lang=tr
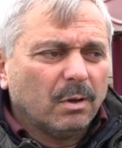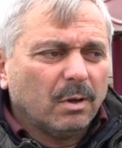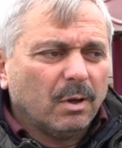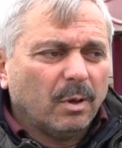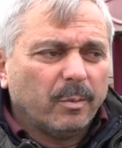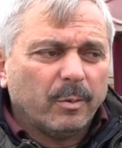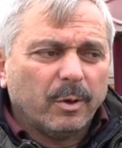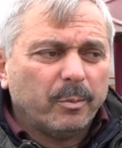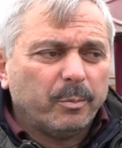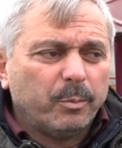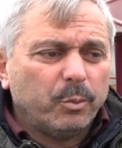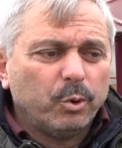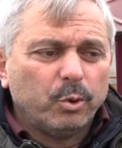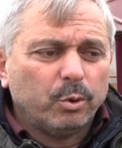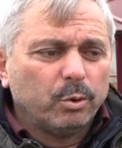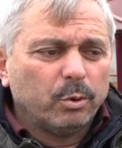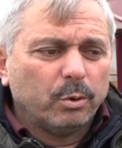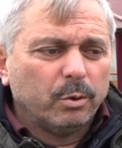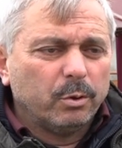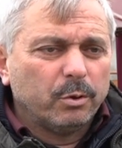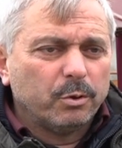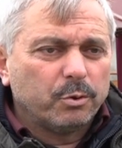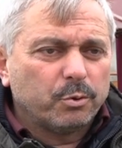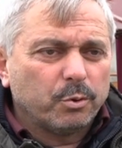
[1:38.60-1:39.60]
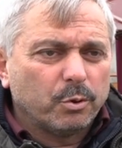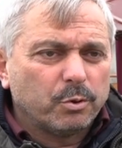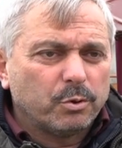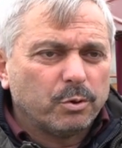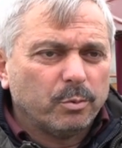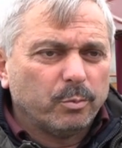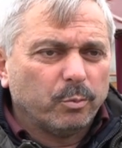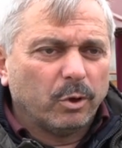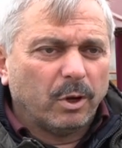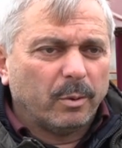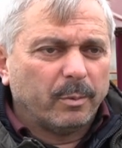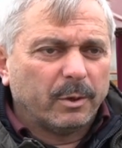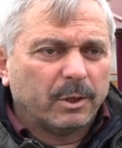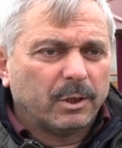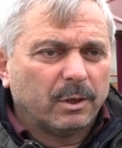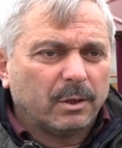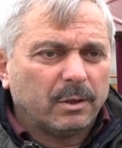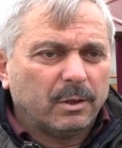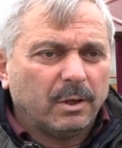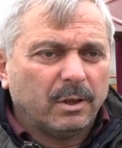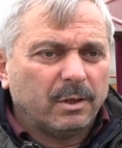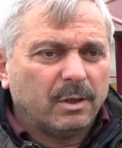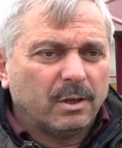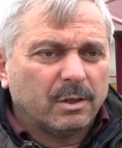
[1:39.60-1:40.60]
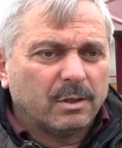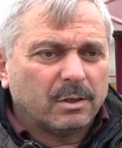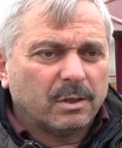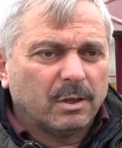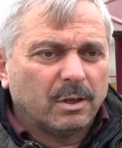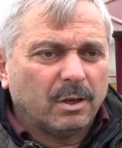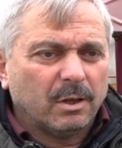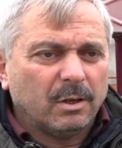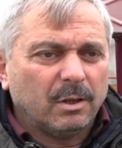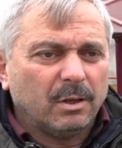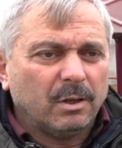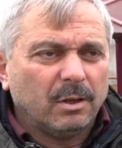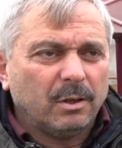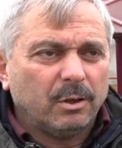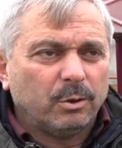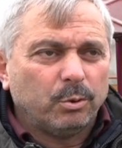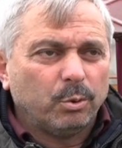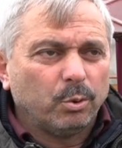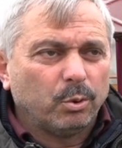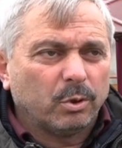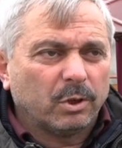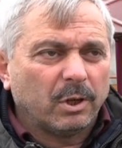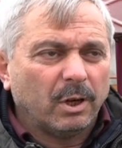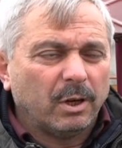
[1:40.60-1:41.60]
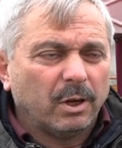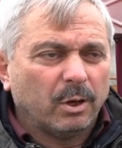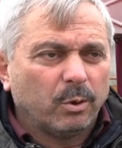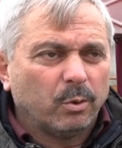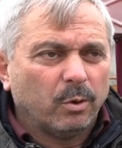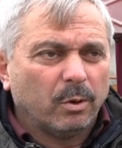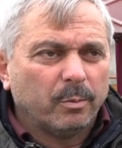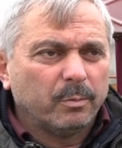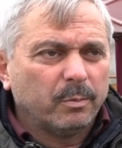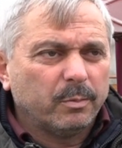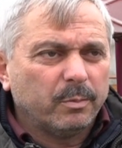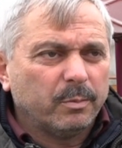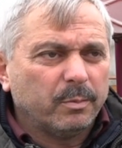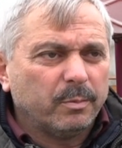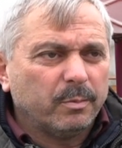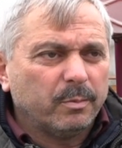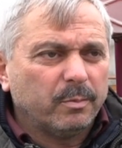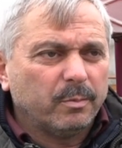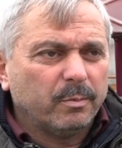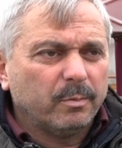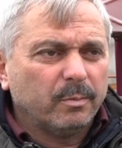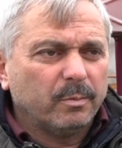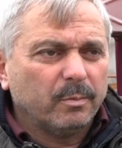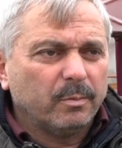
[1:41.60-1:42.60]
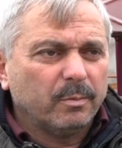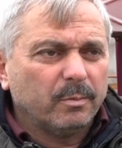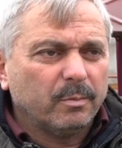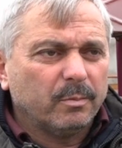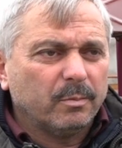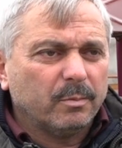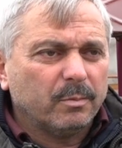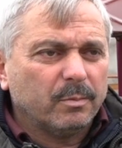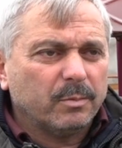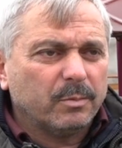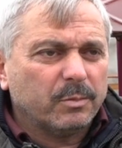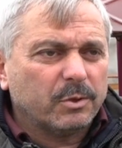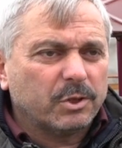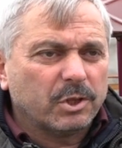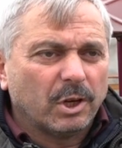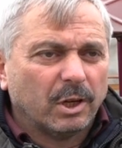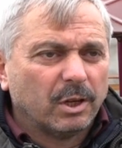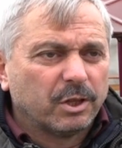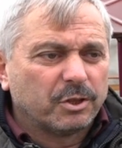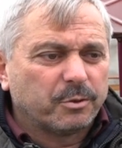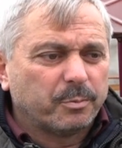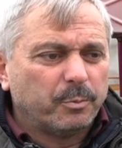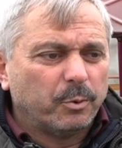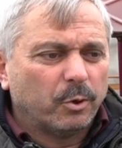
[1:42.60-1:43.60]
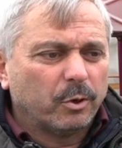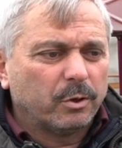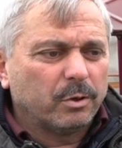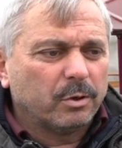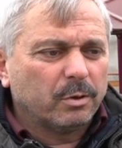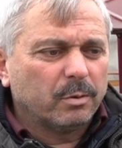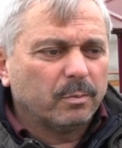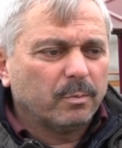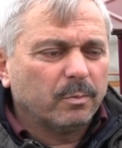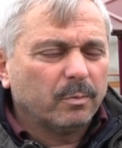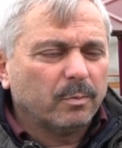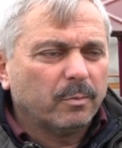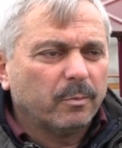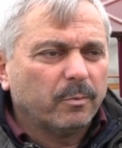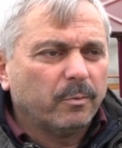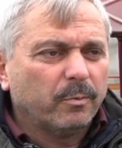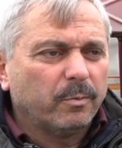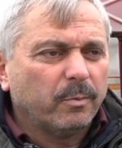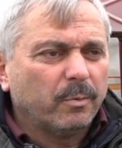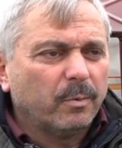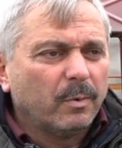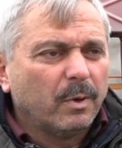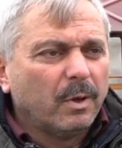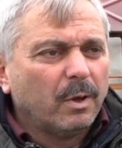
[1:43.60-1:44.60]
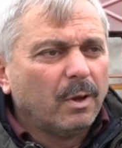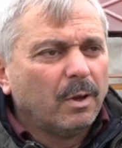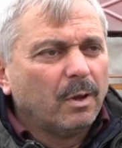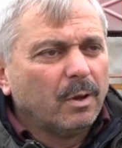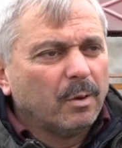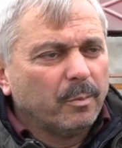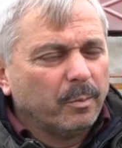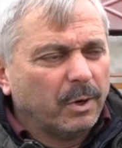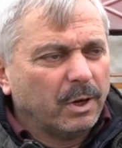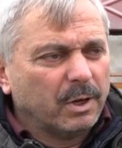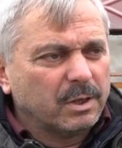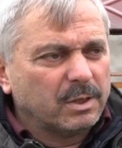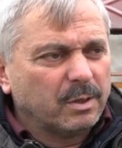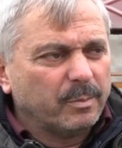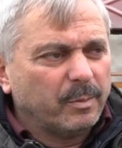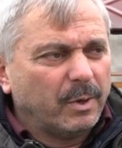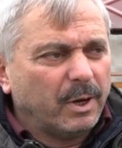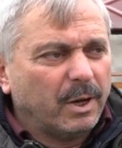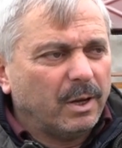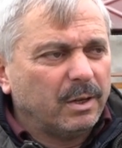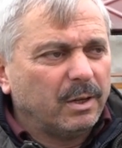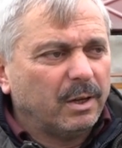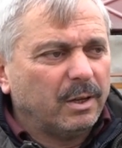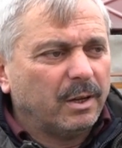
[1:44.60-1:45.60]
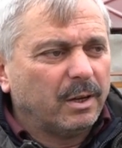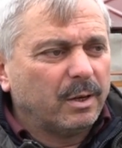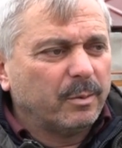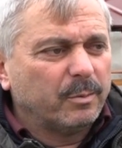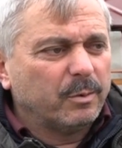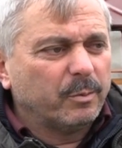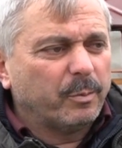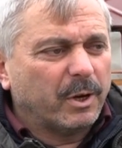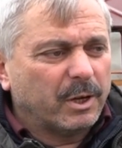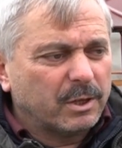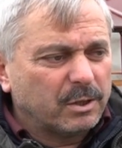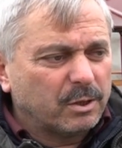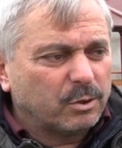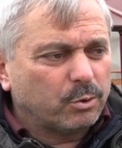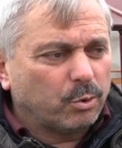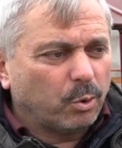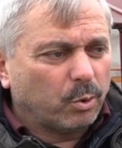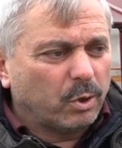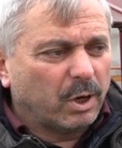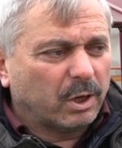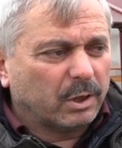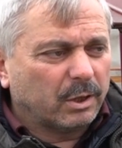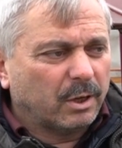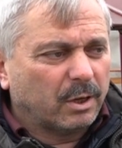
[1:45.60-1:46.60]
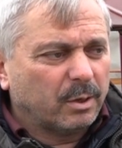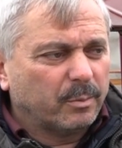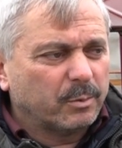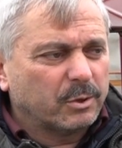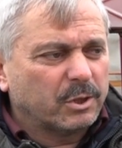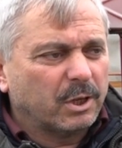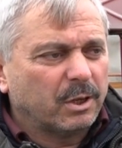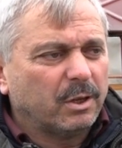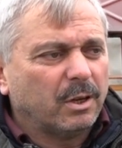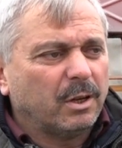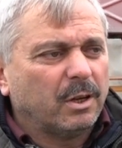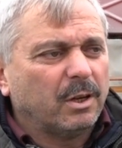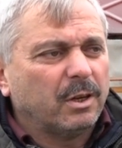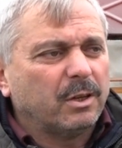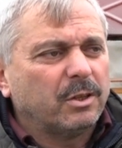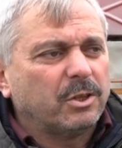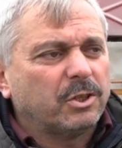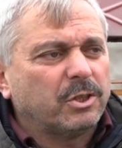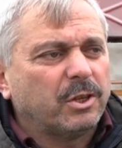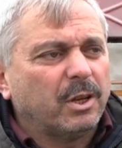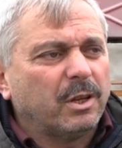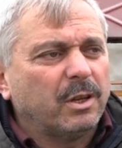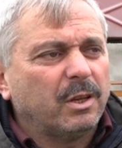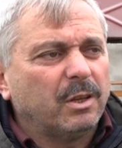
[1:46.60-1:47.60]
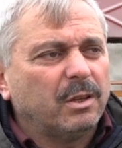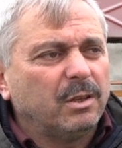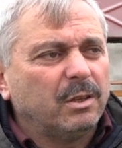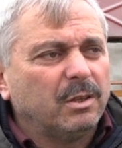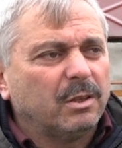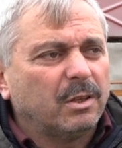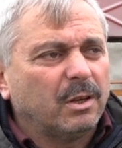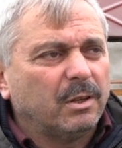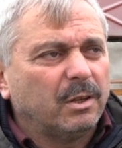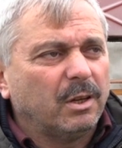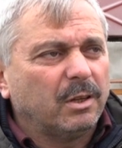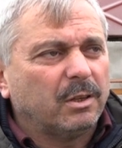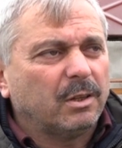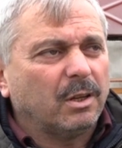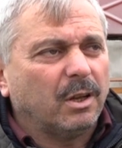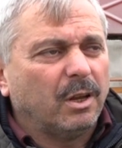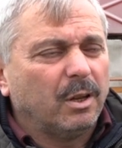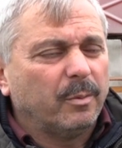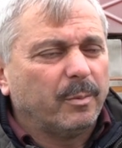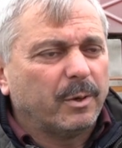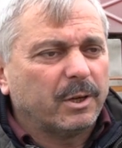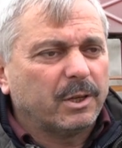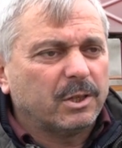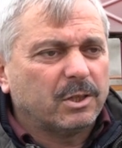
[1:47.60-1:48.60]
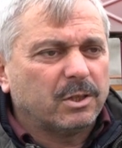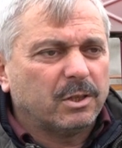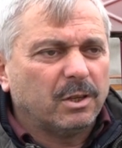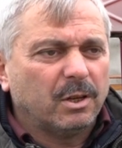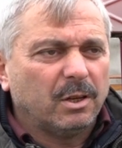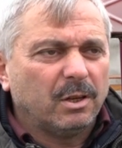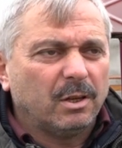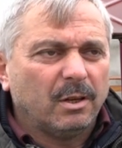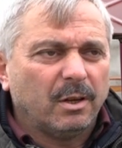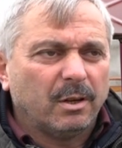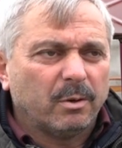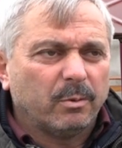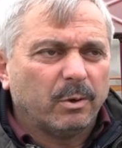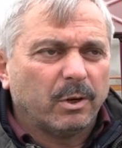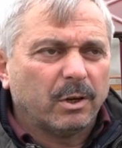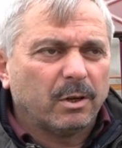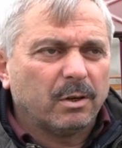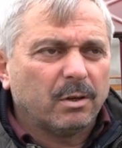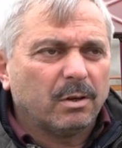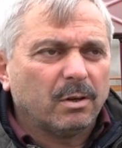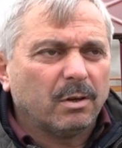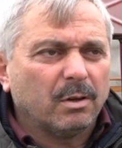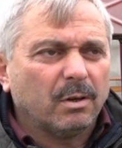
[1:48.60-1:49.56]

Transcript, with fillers: Ama bir türlü çözüm bulamadık. Nedense e, Türk Telekom çalışmıyor. Bazı mahallelerimiz, bazı sokaklarımıza da işte internet almak isteyenler var.